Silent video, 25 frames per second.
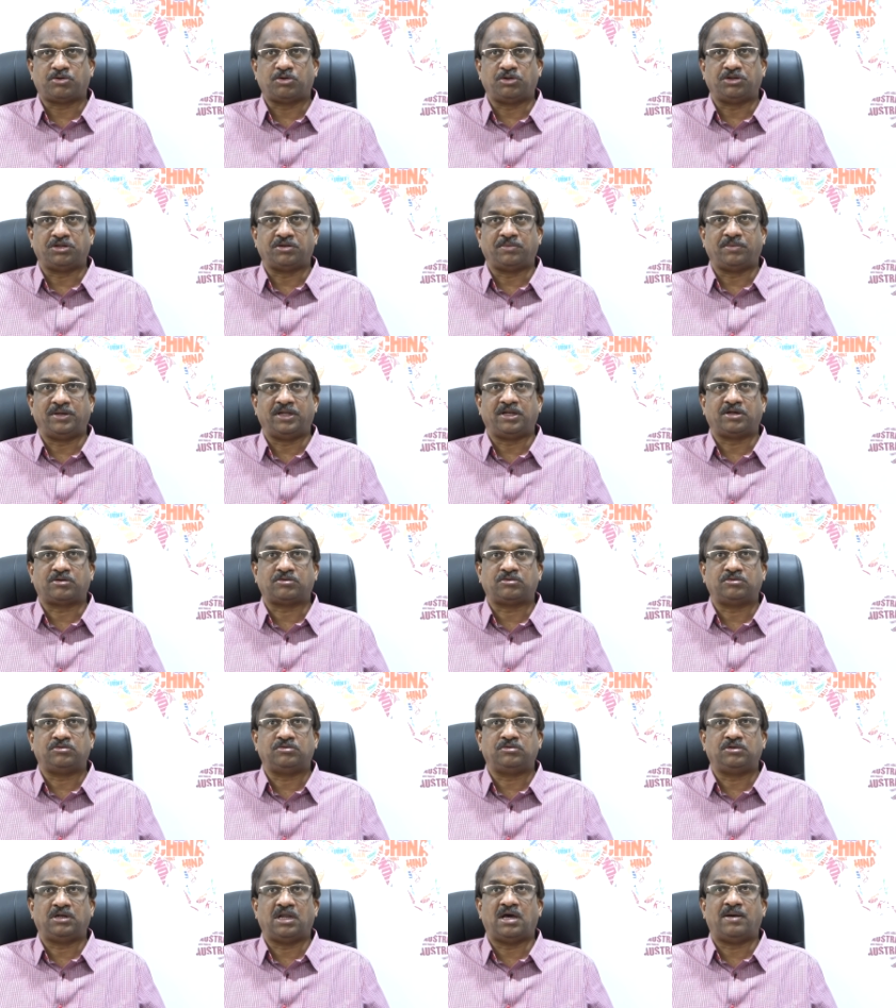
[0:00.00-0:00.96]
కొంత
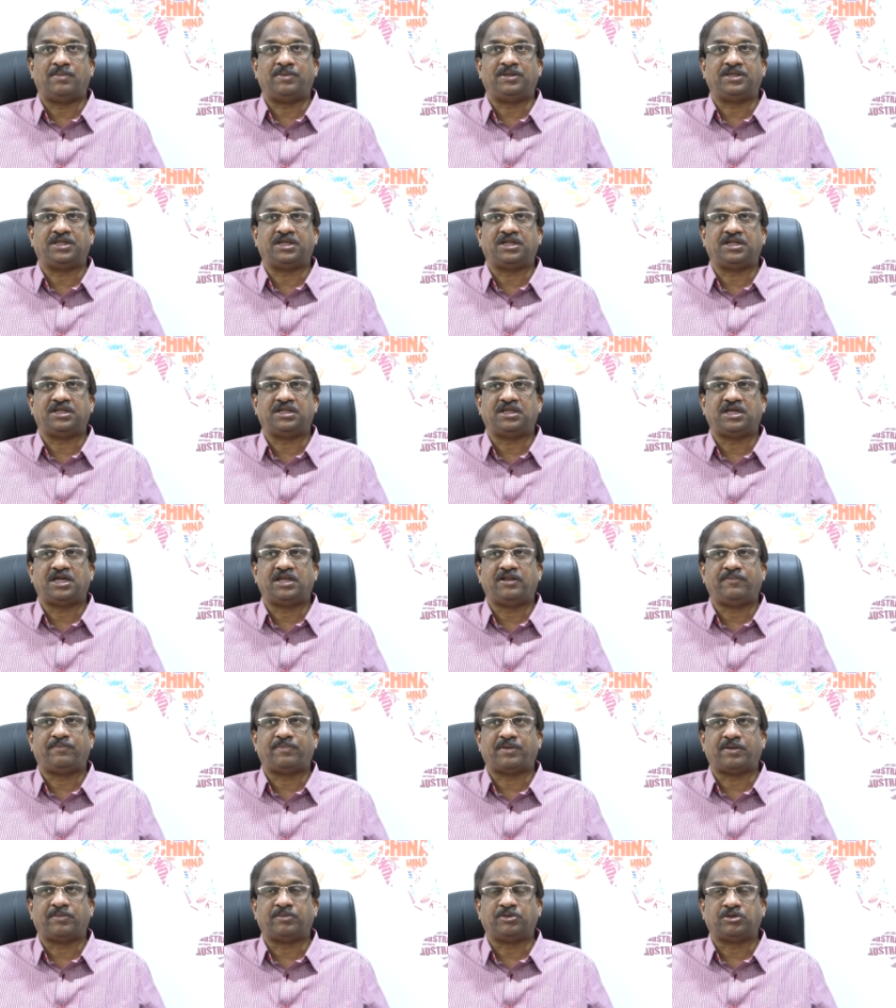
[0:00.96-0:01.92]
మేరకు లాభం జరిగింది
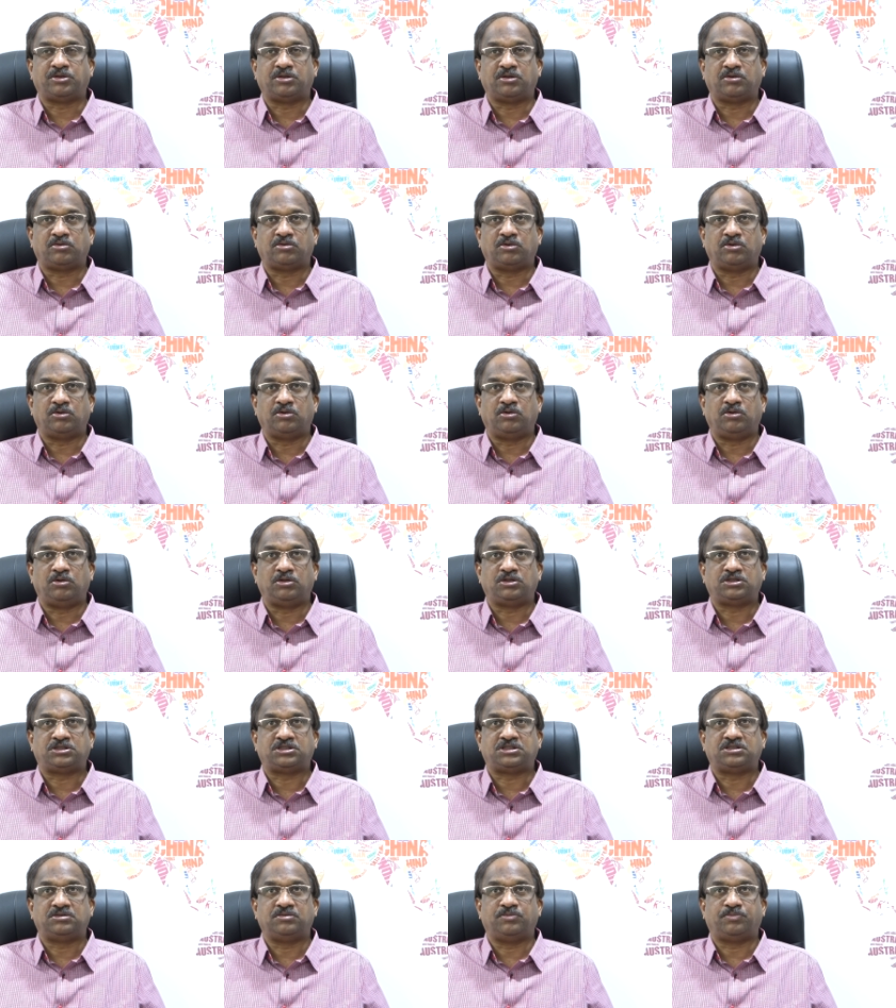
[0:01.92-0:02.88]
కానీ ప్రభుత్వం కొనుగోలు
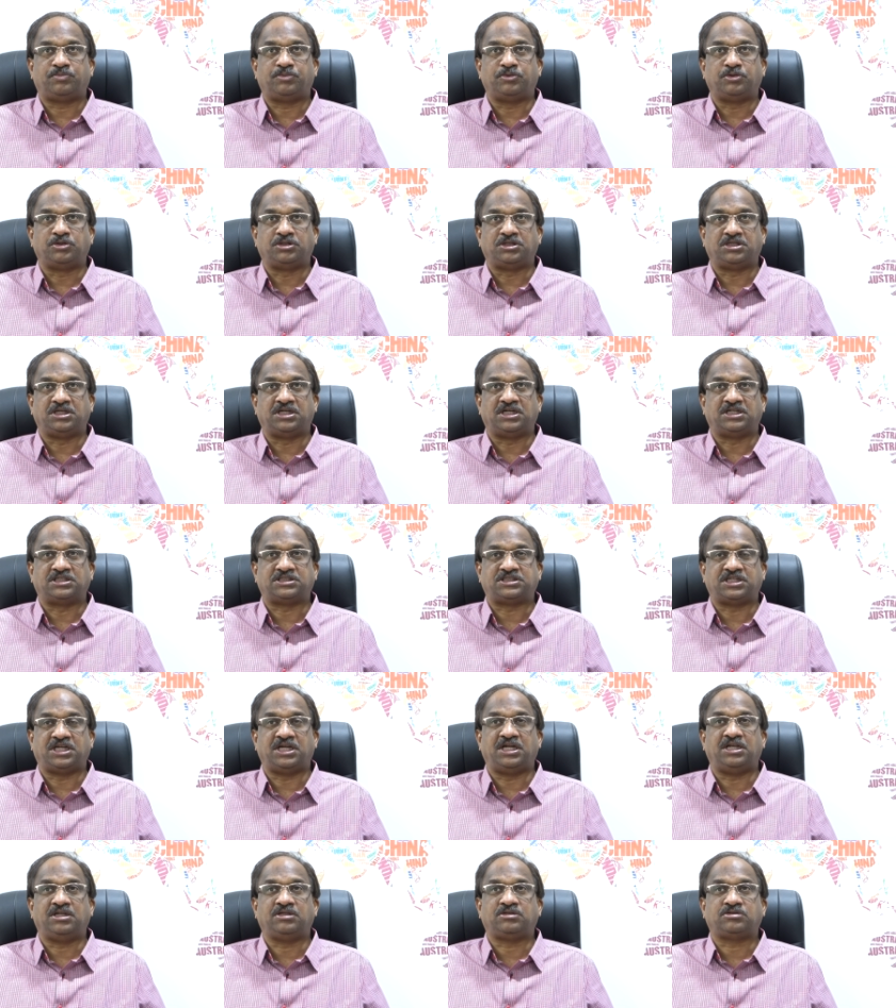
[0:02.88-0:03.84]
పూర్తిగా
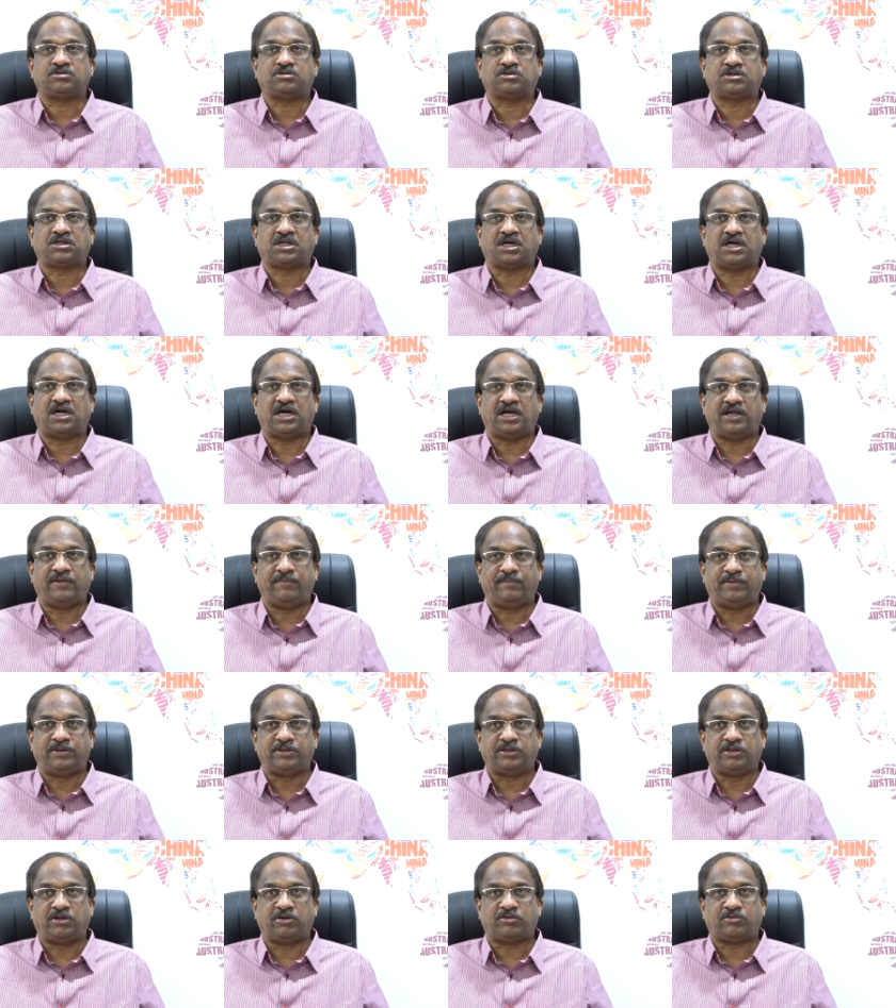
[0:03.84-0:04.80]
చేయని చోట ఆ
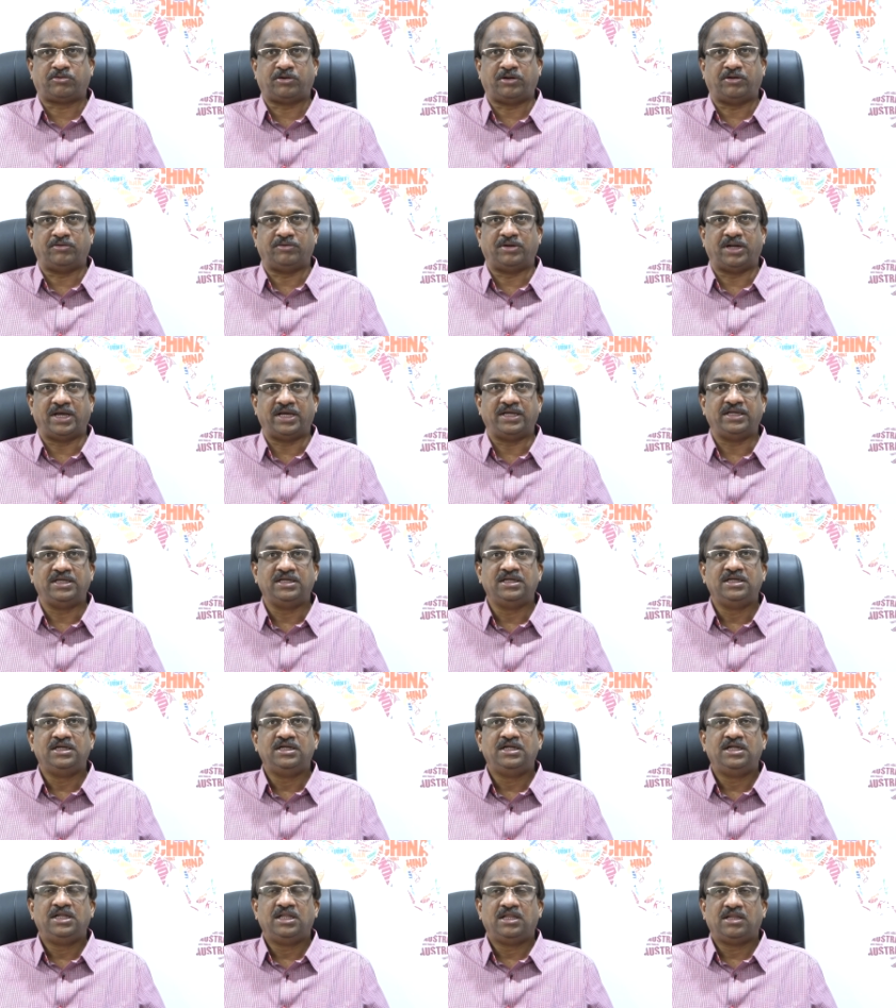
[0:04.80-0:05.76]
ఇబ్బందులు కూడా ఉన్నాయి
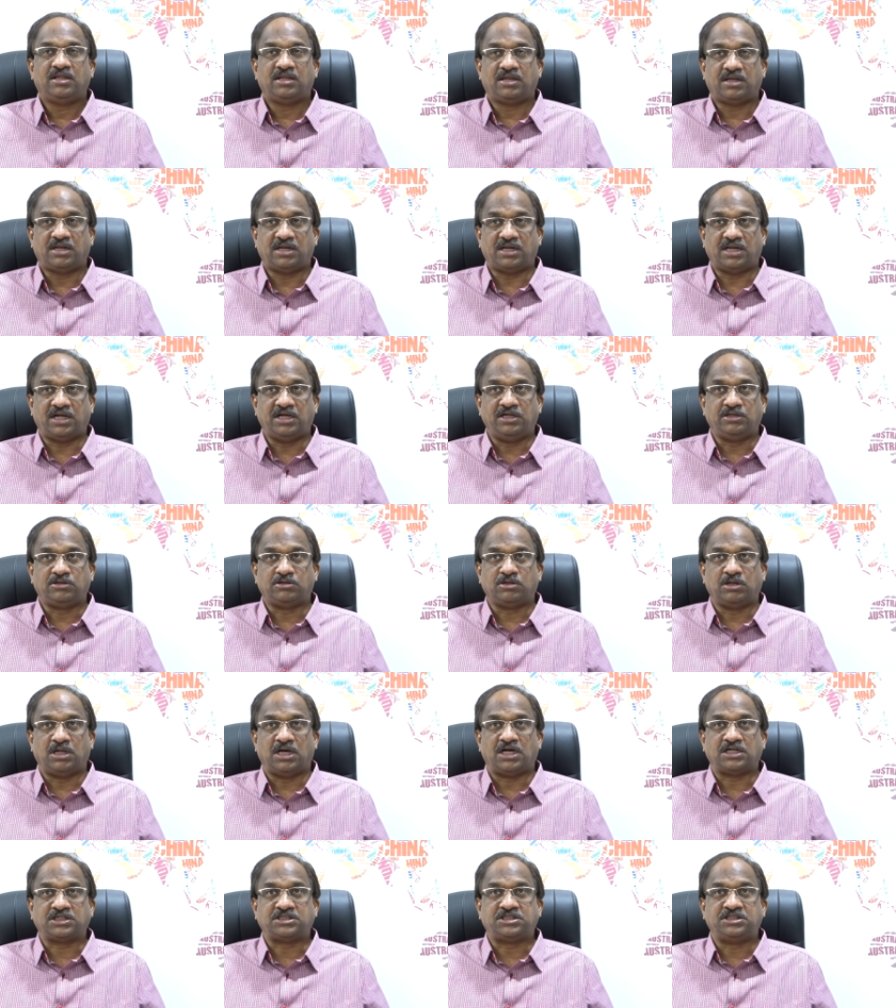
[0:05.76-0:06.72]

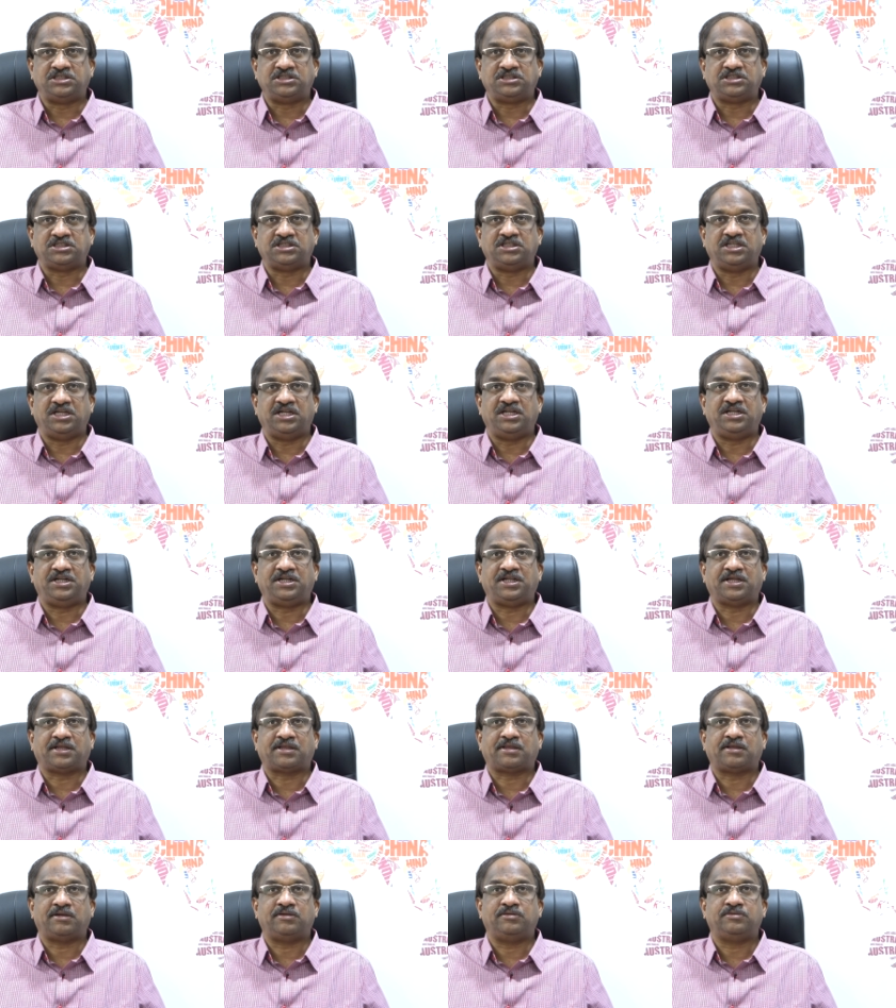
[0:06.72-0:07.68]
రైతులు ఆశించింది ఏంటి
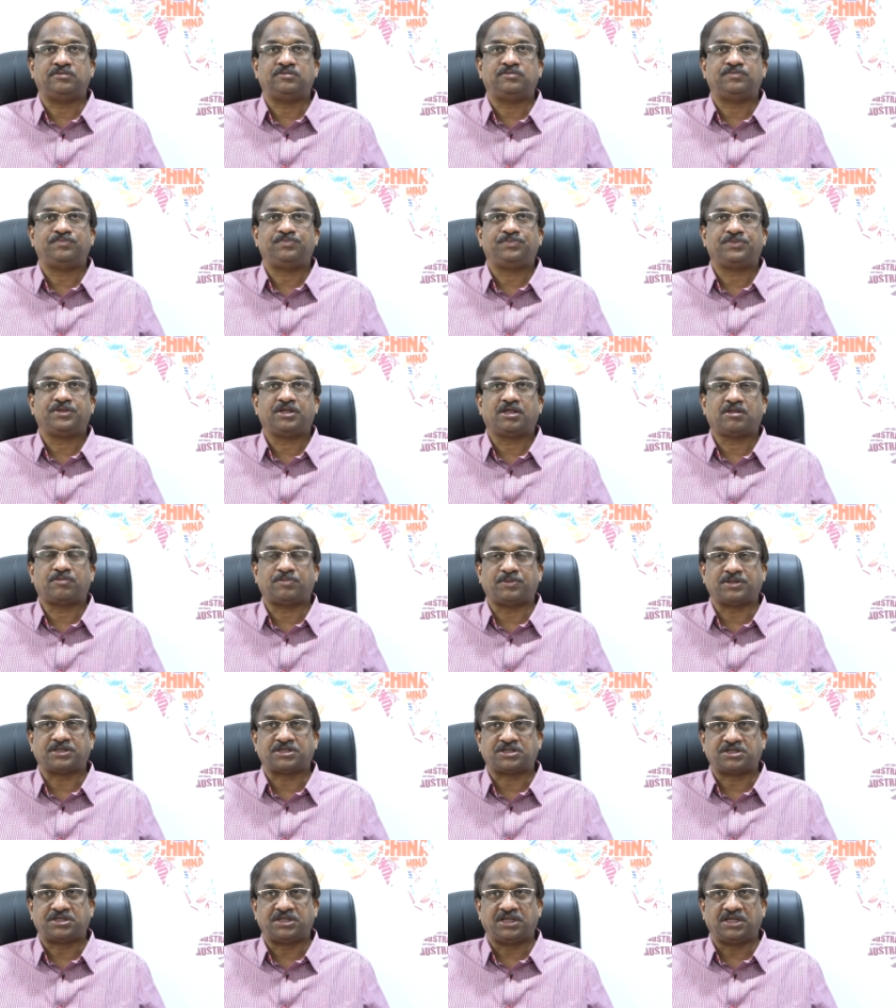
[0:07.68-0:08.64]
అసలు
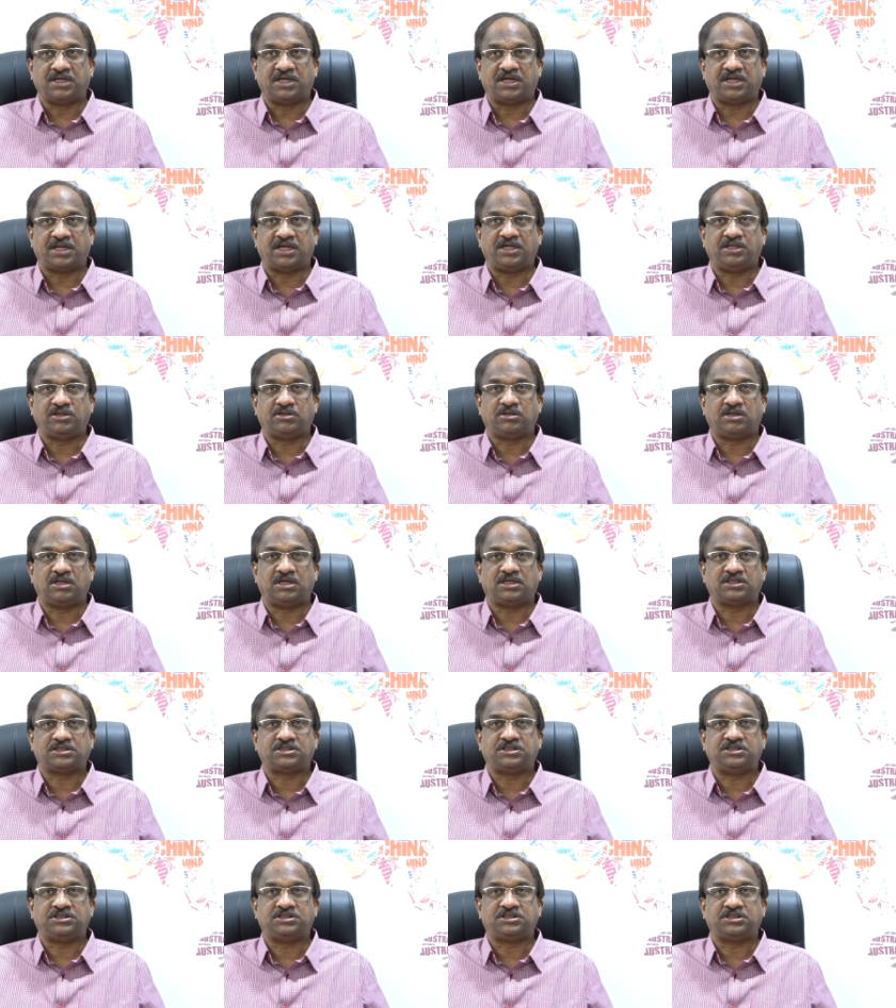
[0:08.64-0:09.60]
స్పష్టంగా రైతులు
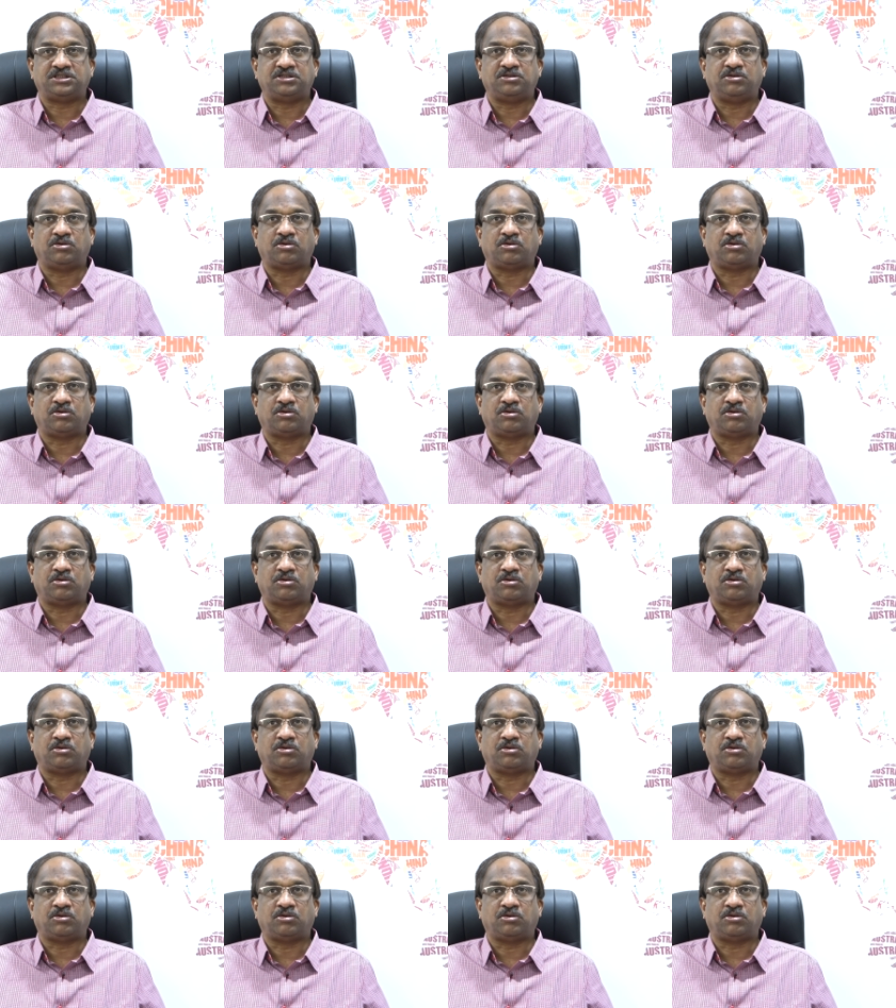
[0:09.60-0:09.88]
ఆశించింది